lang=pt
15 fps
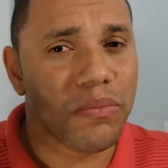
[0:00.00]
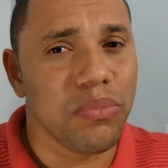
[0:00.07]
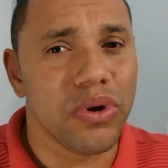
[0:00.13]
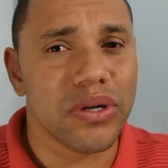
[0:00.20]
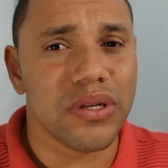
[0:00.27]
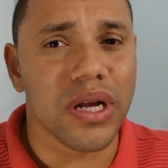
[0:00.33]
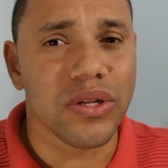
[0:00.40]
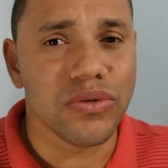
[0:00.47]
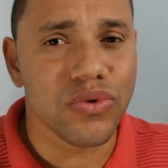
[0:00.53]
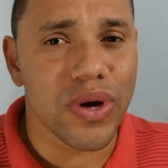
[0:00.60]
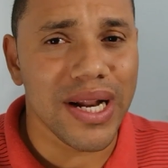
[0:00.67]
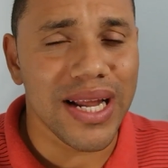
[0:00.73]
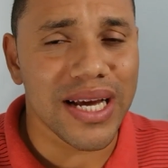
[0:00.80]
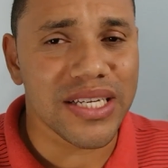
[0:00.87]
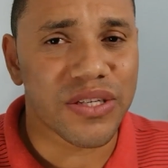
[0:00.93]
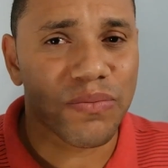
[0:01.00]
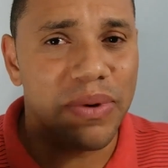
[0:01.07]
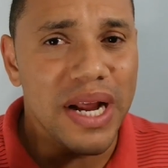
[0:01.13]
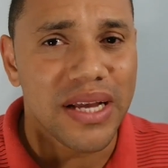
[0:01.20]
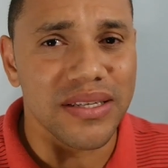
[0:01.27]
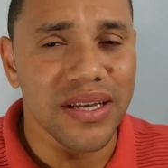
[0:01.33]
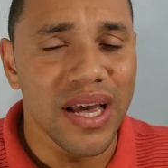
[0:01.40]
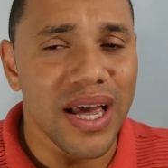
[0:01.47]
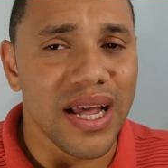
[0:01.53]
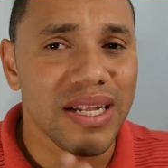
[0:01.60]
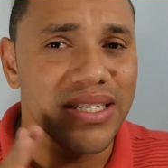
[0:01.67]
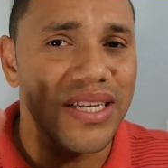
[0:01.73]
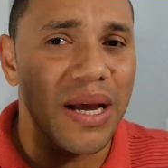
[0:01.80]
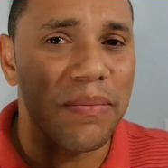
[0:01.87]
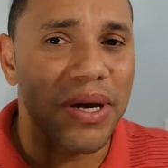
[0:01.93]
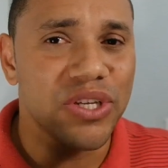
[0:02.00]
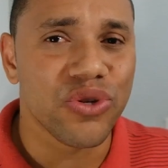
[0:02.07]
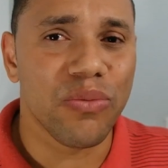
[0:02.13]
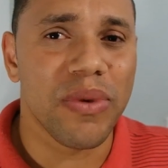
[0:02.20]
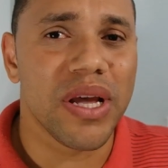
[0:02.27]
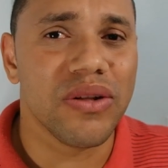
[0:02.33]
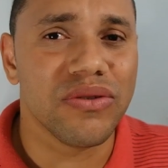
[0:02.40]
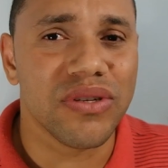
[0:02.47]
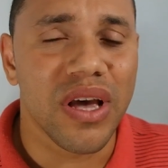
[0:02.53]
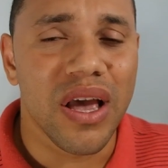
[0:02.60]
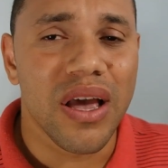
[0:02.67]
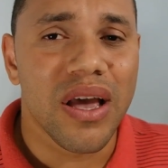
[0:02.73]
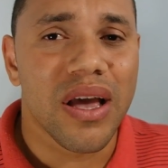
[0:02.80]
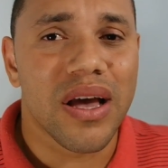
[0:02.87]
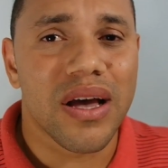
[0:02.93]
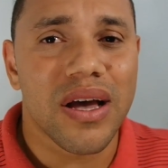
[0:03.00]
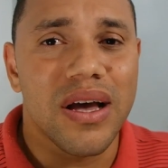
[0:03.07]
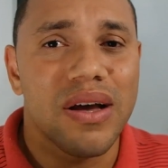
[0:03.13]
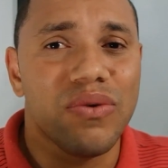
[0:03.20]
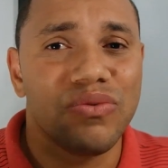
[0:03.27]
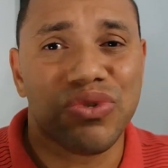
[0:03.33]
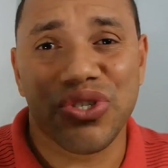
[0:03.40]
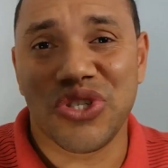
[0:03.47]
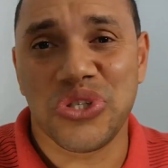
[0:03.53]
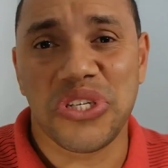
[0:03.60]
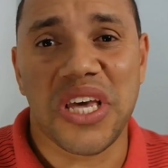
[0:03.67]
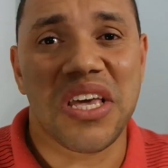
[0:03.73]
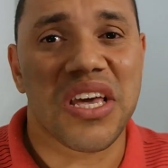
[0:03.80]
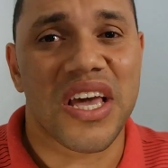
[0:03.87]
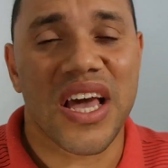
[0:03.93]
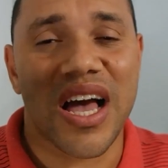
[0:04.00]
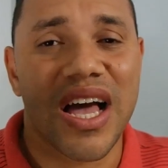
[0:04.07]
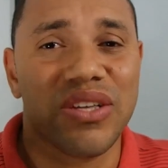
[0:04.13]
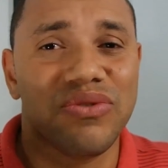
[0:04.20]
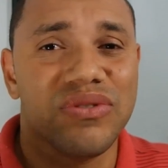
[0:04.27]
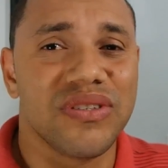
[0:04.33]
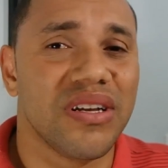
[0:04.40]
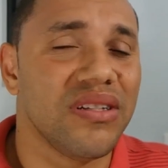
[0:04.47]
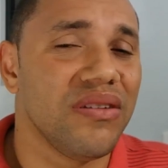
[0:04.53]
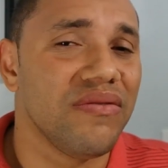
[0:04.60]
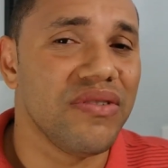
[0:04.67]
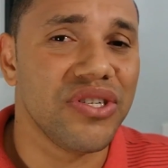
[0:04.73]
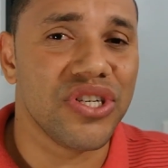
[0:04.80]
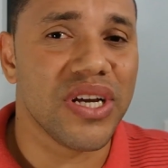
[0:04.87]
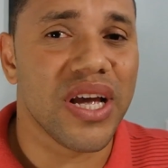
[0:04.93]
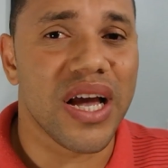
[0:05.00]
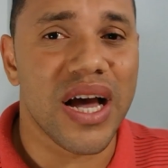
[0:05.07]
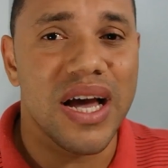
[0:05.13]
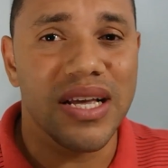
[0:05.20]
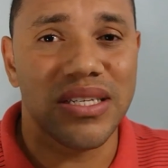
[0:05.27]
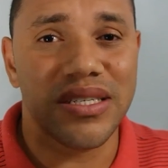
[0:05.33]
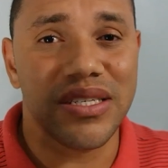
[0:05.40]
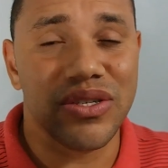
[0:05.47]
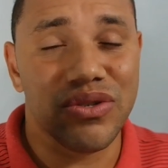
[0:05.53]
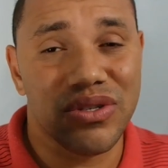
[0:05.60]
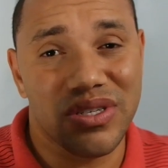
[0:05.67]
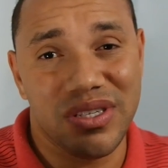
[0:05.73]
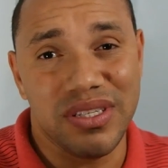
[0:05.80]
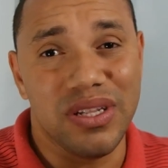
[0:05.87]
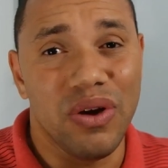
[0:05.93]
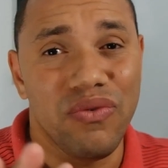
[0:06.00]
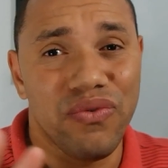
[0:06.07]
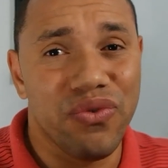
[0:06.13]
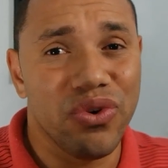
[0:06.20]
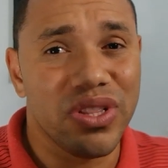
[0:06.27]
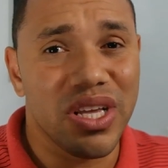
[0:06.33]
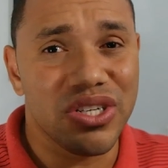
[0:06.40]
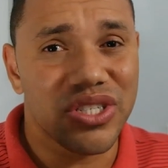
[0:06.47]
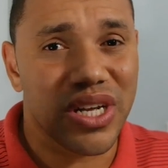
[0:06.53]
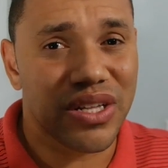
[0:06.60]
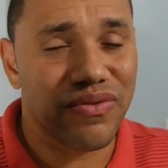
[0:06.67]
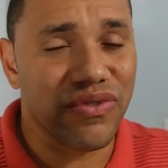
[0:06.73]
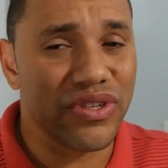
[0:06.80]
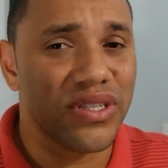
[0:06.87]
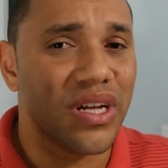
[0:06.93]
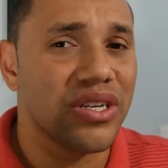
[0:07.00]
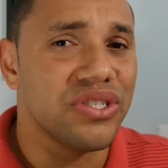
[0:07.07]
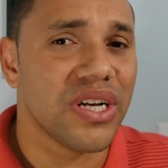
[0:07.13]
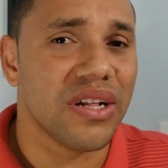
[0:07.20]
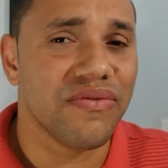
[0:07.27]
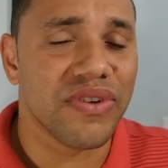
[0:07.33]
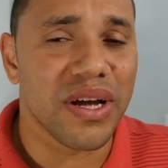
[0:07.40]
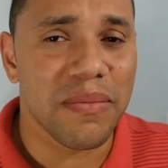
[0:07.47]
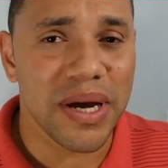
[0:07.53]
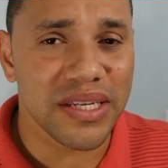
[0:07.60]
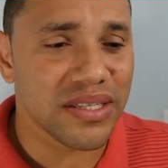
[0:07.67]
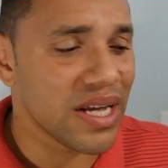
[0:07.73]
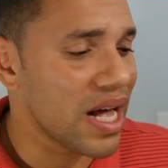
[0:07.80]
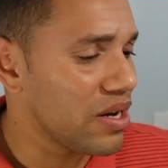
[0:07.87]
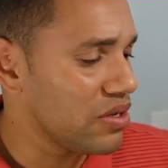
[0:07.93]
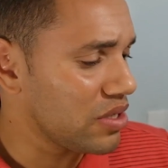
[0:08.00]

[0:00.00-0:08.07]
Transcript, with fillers: Importando no AliExpress, ele sai mais ou menos Uh, uns 100 reais, uns 120 reais, isso se não for taxado, se for taxado fica mais caro.